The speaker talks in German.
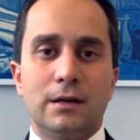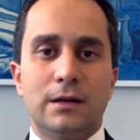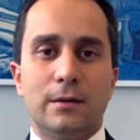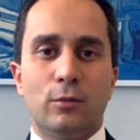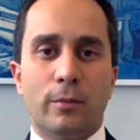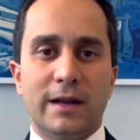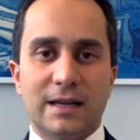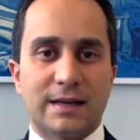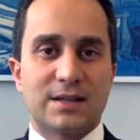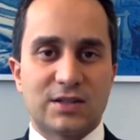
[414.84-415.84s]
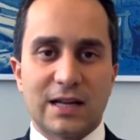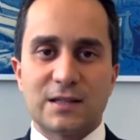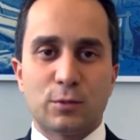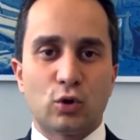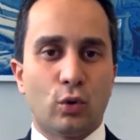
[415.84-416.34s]
äh, im Moment
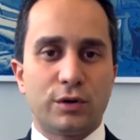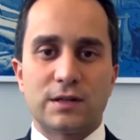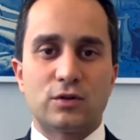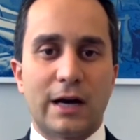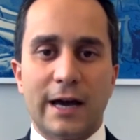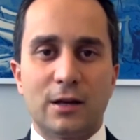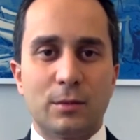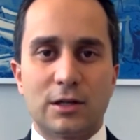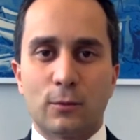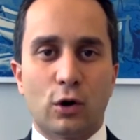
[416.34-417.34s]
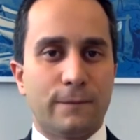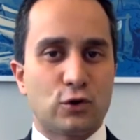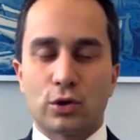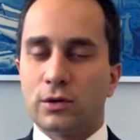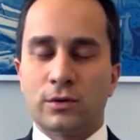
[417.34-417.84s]
existenzbedrohend ist und einen mit dem
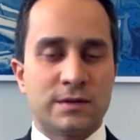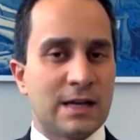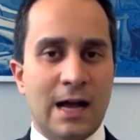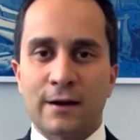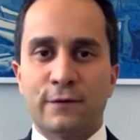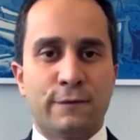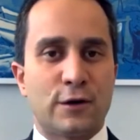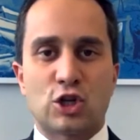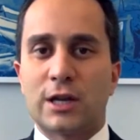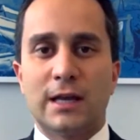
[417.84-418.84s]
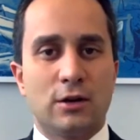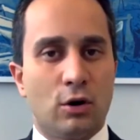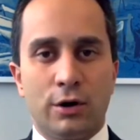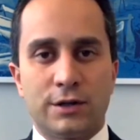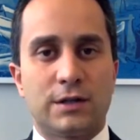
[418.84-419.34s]
Kopf schütteln und sagen, wir verstehen
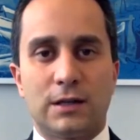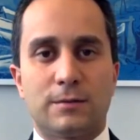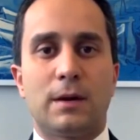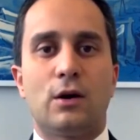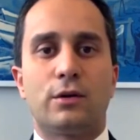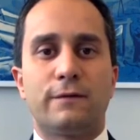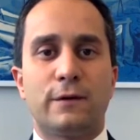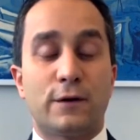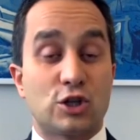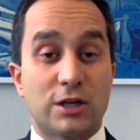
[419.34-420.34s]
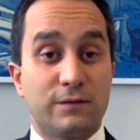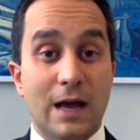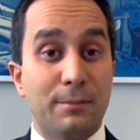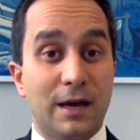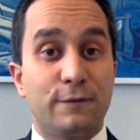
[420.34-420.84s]
euch nicht mehr oder wir, mhm.
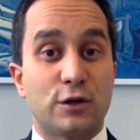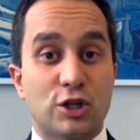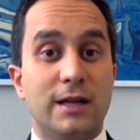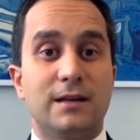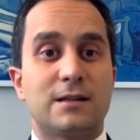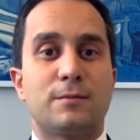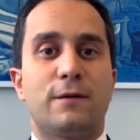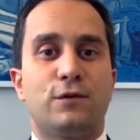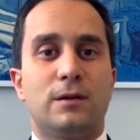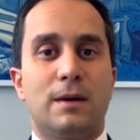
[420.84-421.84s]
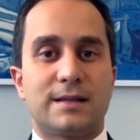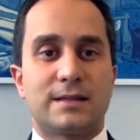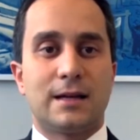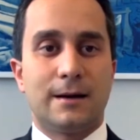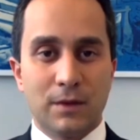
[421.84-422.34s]
wir haben kein Verständnis mehr für die
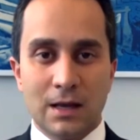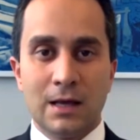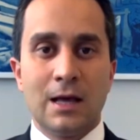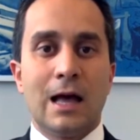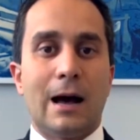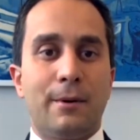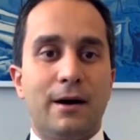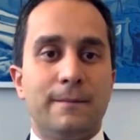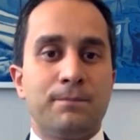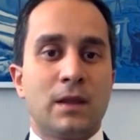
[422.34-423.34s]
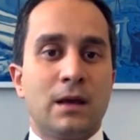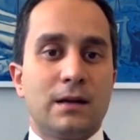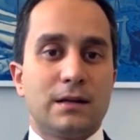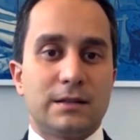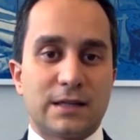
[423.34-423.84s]
Maßnahmen. Aber
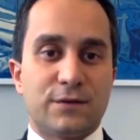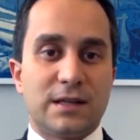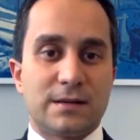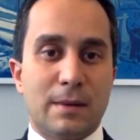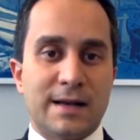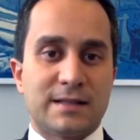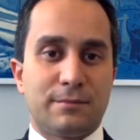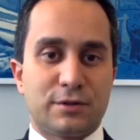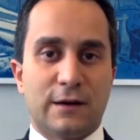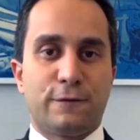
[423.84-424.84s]
dass wir diese Maßnahmen